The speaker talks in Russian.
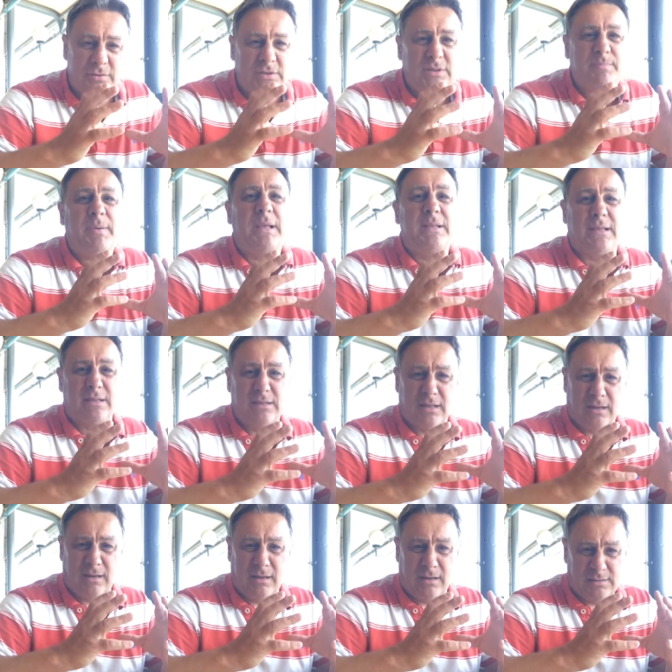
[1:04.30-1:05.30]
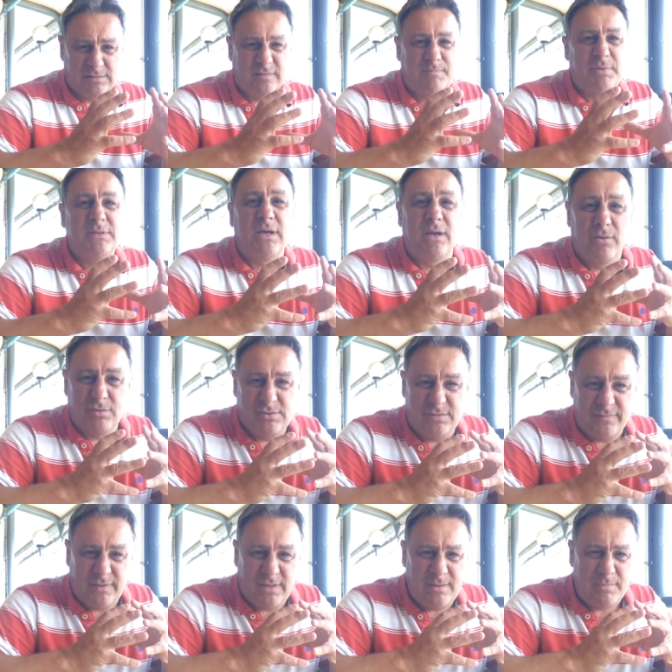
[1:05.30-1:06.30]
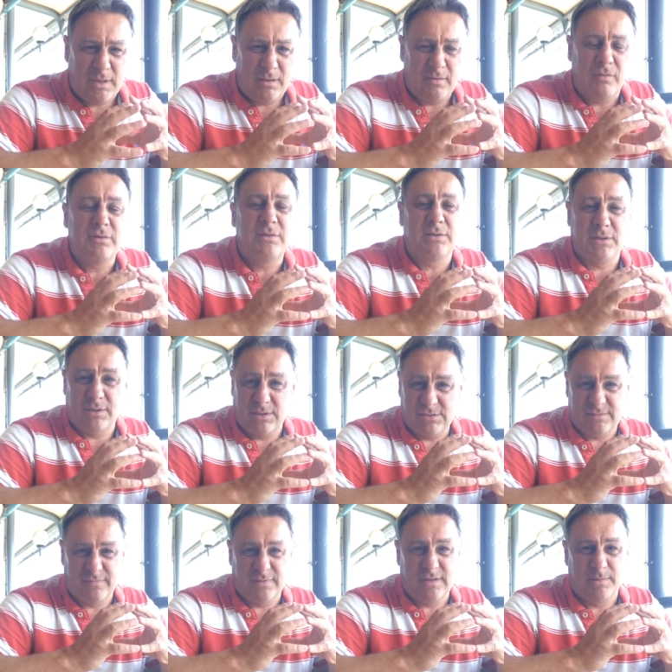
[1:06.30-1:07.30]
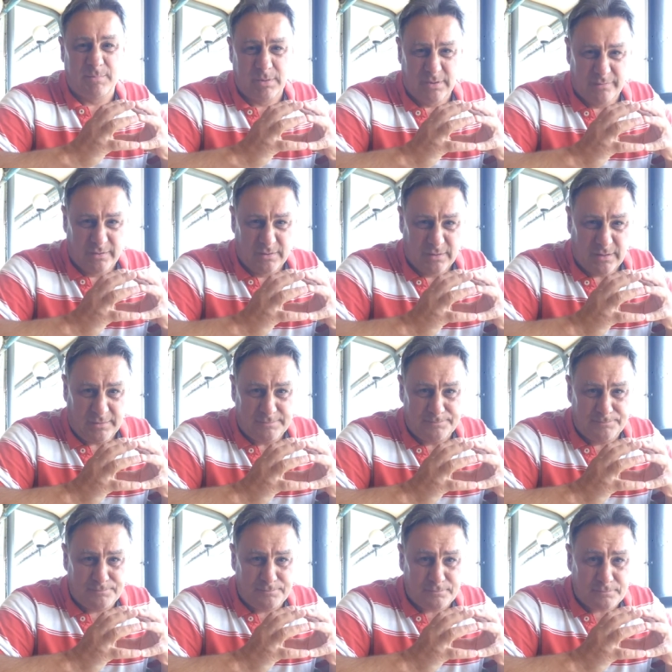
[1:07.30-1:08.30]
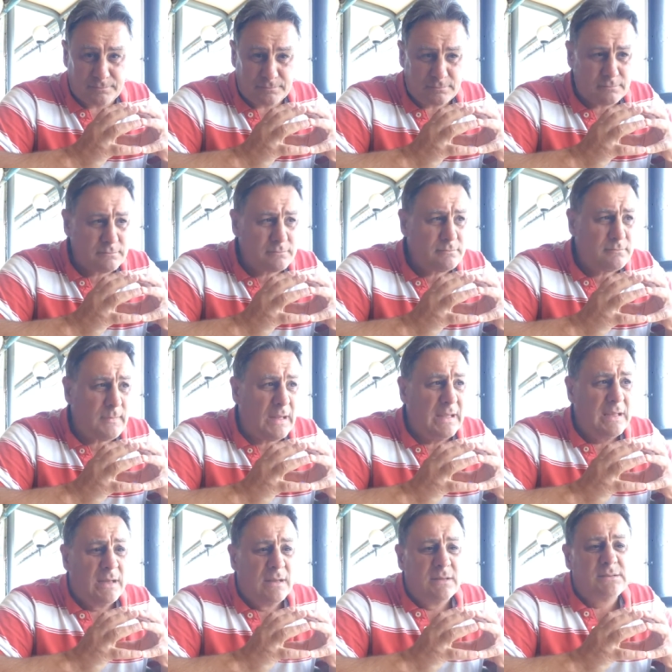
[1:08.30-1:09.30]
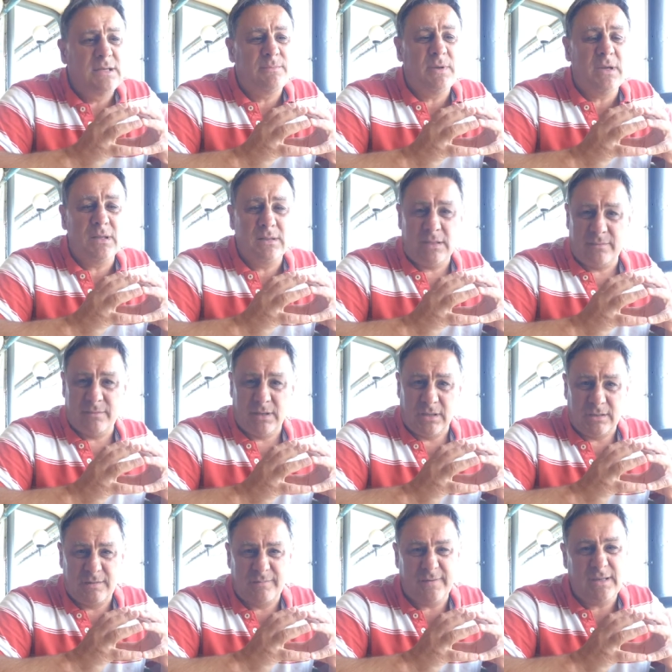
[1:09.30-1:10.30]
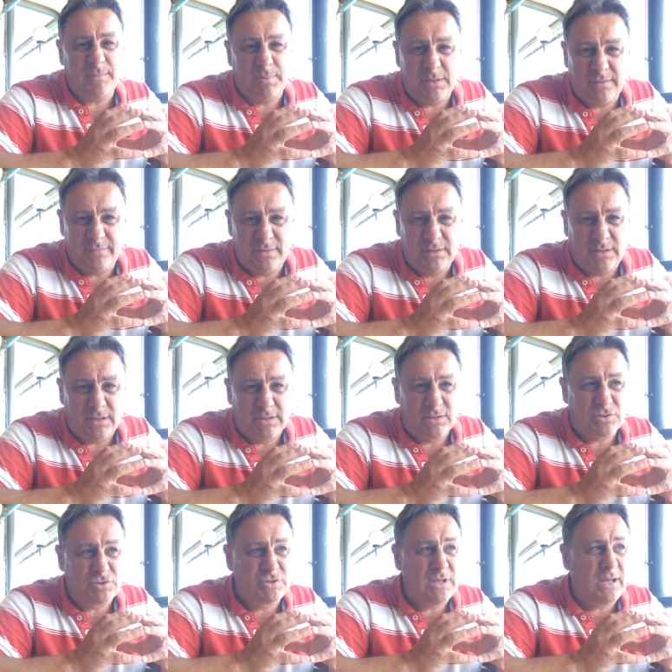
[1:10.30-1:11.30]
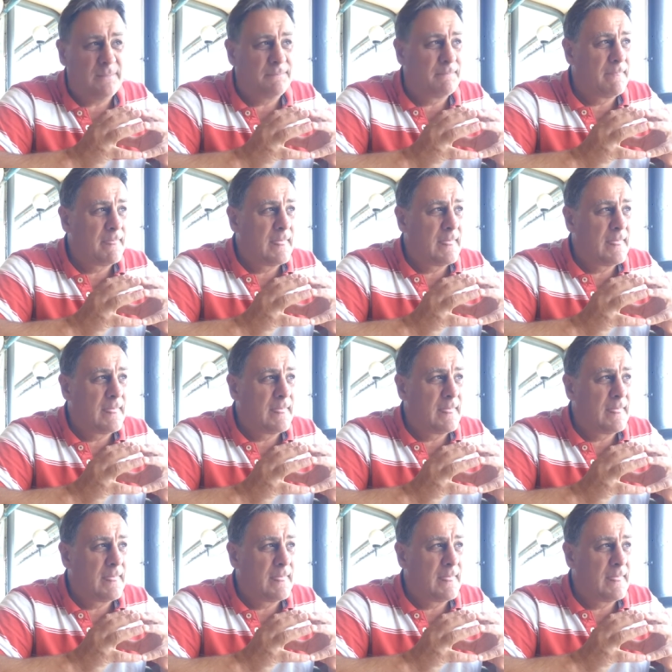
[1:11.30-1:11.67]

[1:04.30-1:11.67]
вот эти пять энергий совпадают с твоими, вот это и есть твоя половинка. Самое главное, твоя половинка должна